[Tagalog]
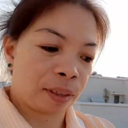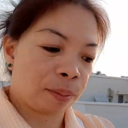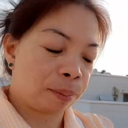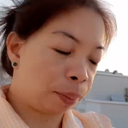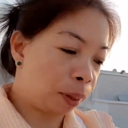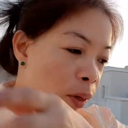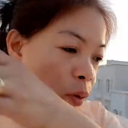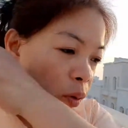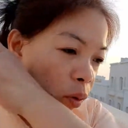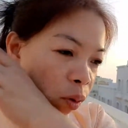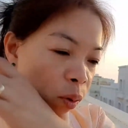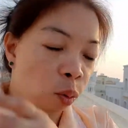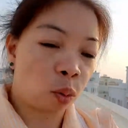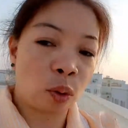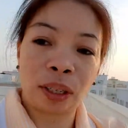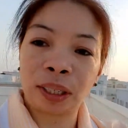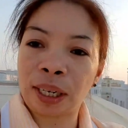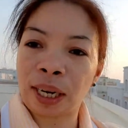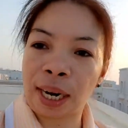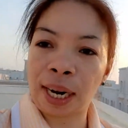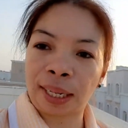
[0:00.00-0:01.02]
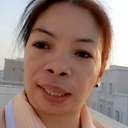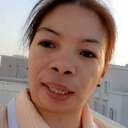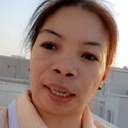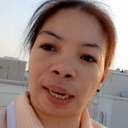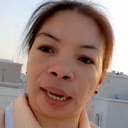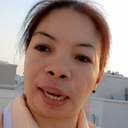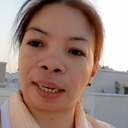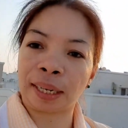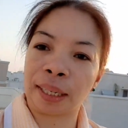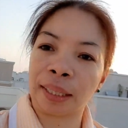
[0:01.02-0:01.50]
Pero wag na
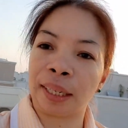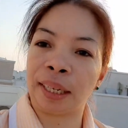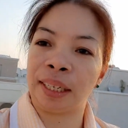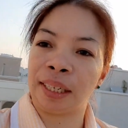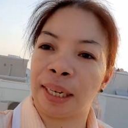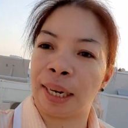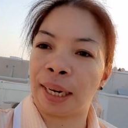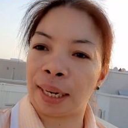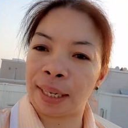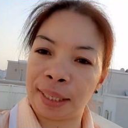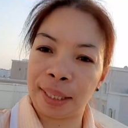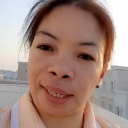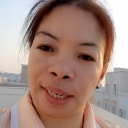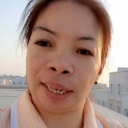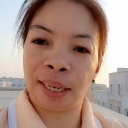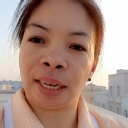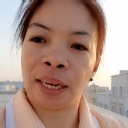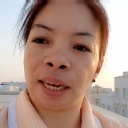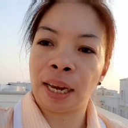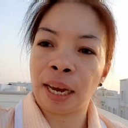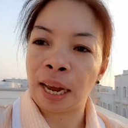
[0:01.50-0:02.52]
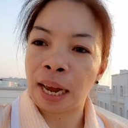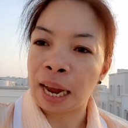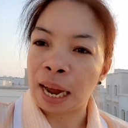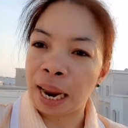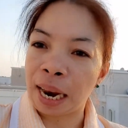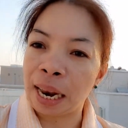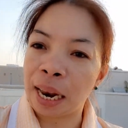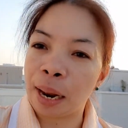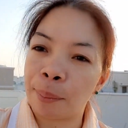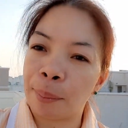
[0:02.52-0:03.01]
nating akatin yan kasi
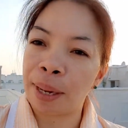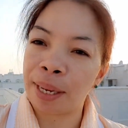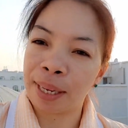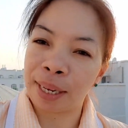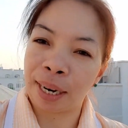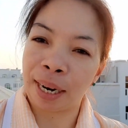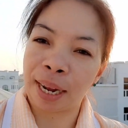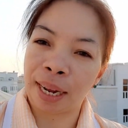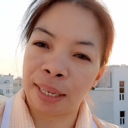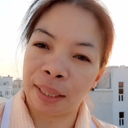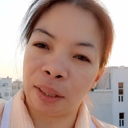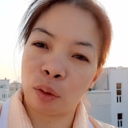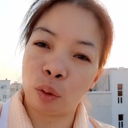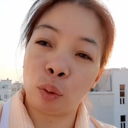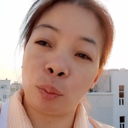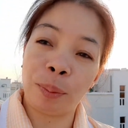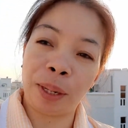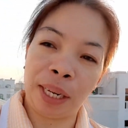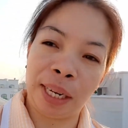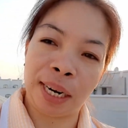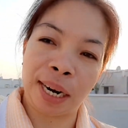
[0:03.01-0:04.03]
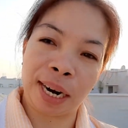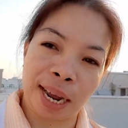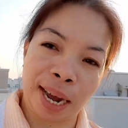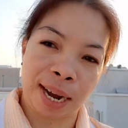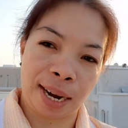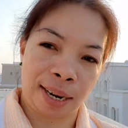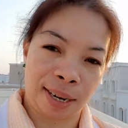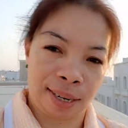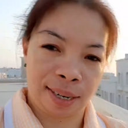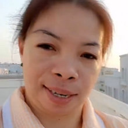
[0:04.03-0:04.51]
ang laman niyan ay tubig
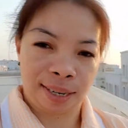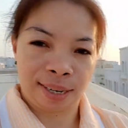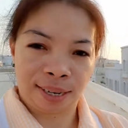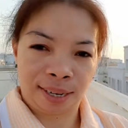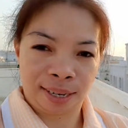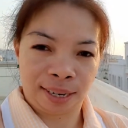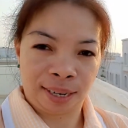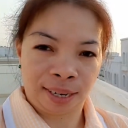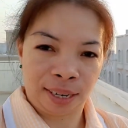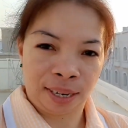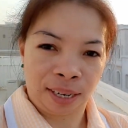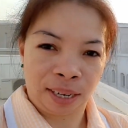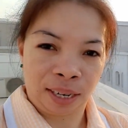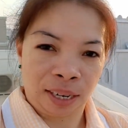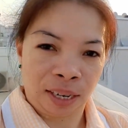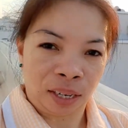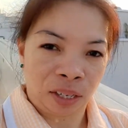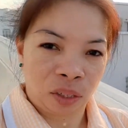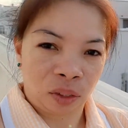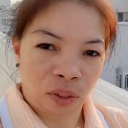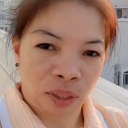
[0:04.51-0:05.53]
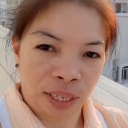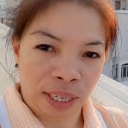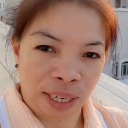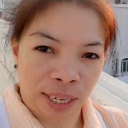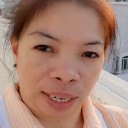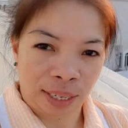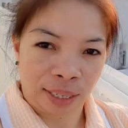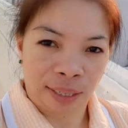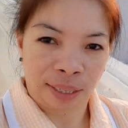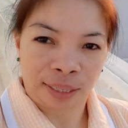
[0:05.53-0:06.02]
lang. So
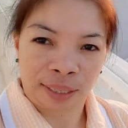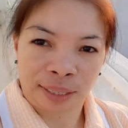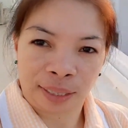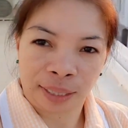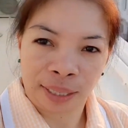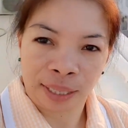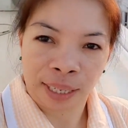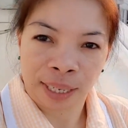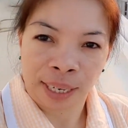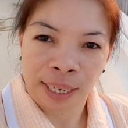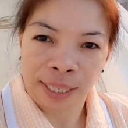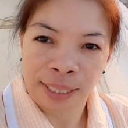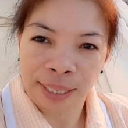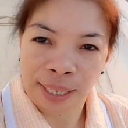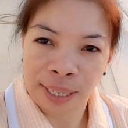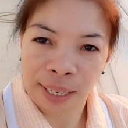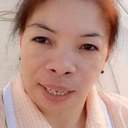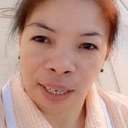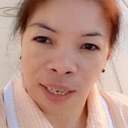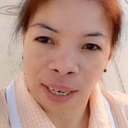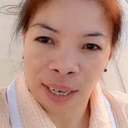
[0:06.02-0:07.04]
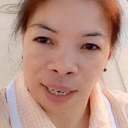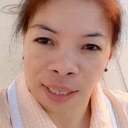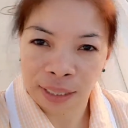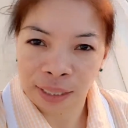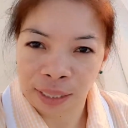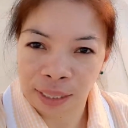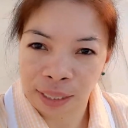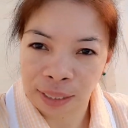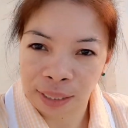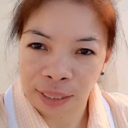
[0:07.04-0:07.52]
ayan. Yan ang
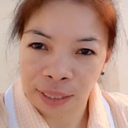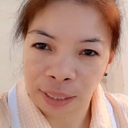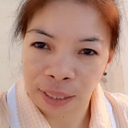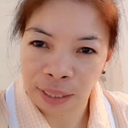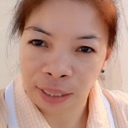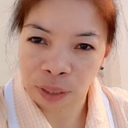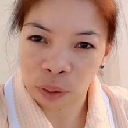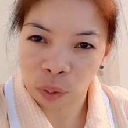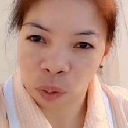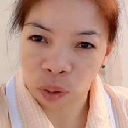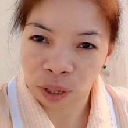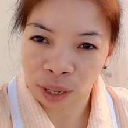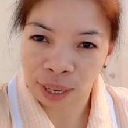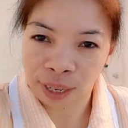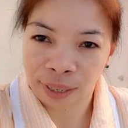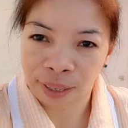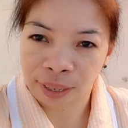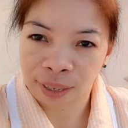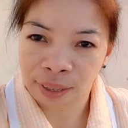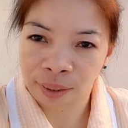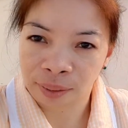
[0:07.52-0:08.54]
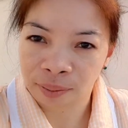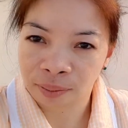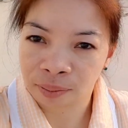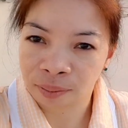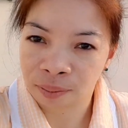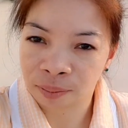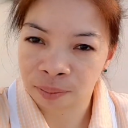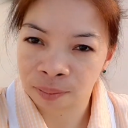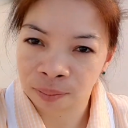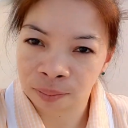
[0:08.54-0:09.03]
aking likuran.
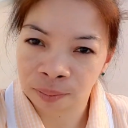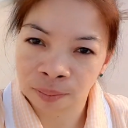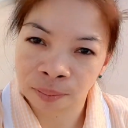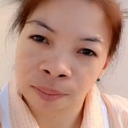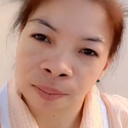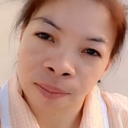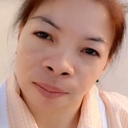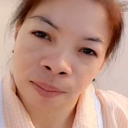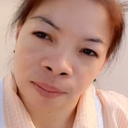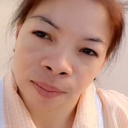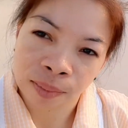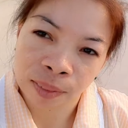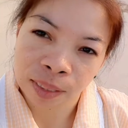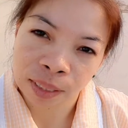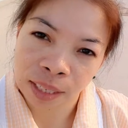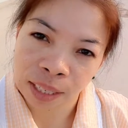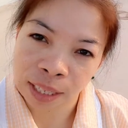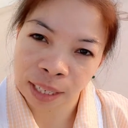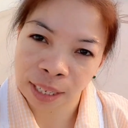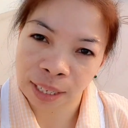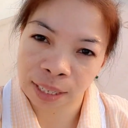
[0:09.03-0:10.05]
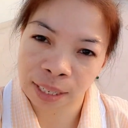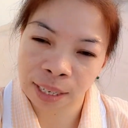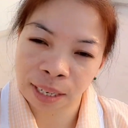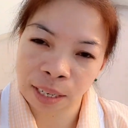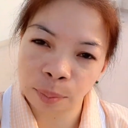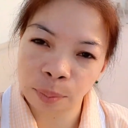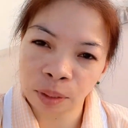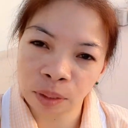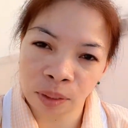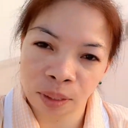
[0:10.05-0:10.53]
So ayan,
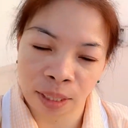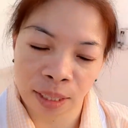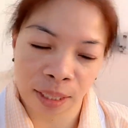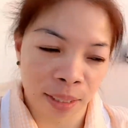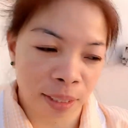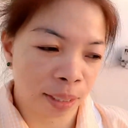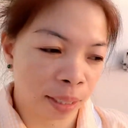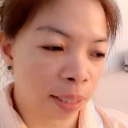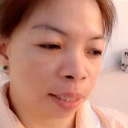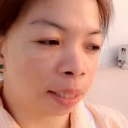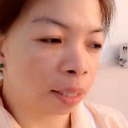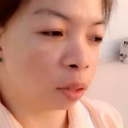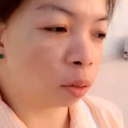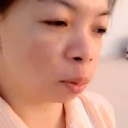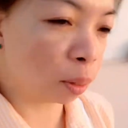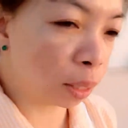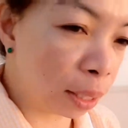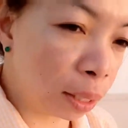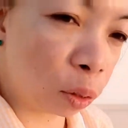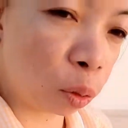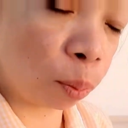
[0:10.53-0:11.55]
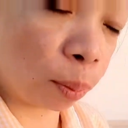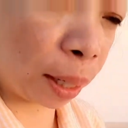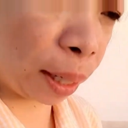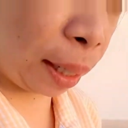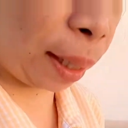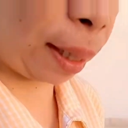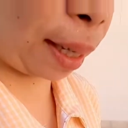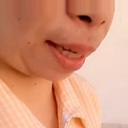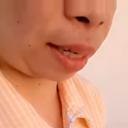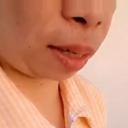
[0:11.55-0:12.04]
alam nyo guys, hindi ko dito
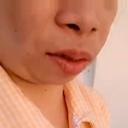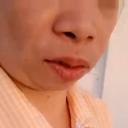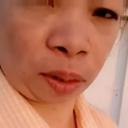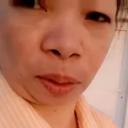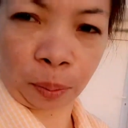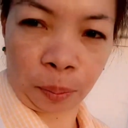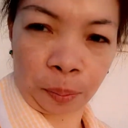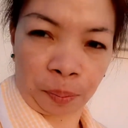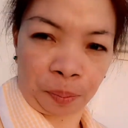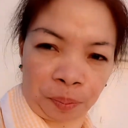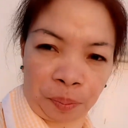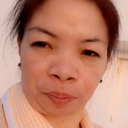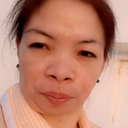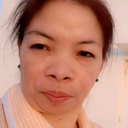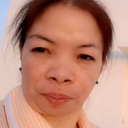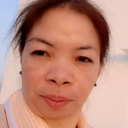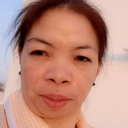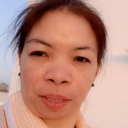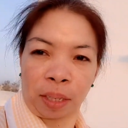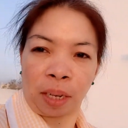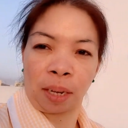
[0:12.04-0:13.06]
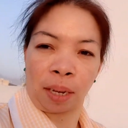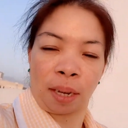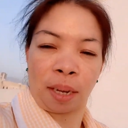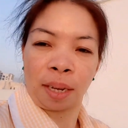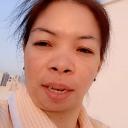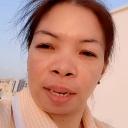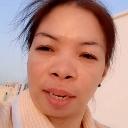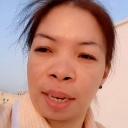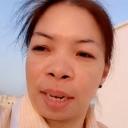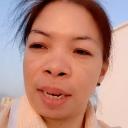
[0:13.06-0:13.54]
makita yung
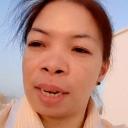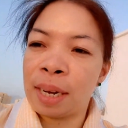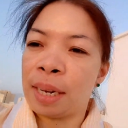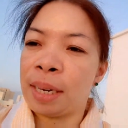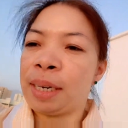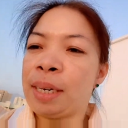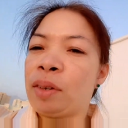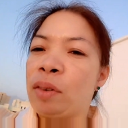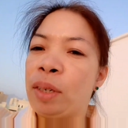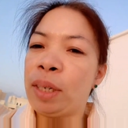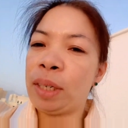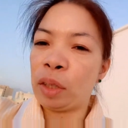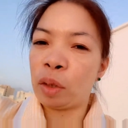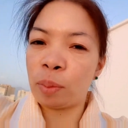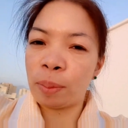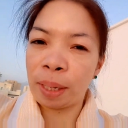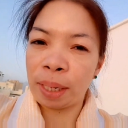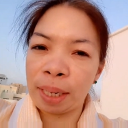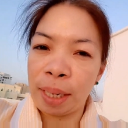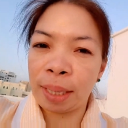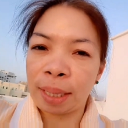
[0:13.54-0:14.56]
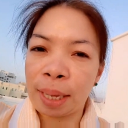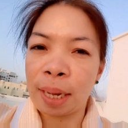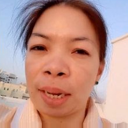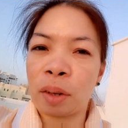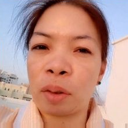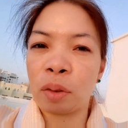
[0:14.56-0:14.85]
hindi ko dito makita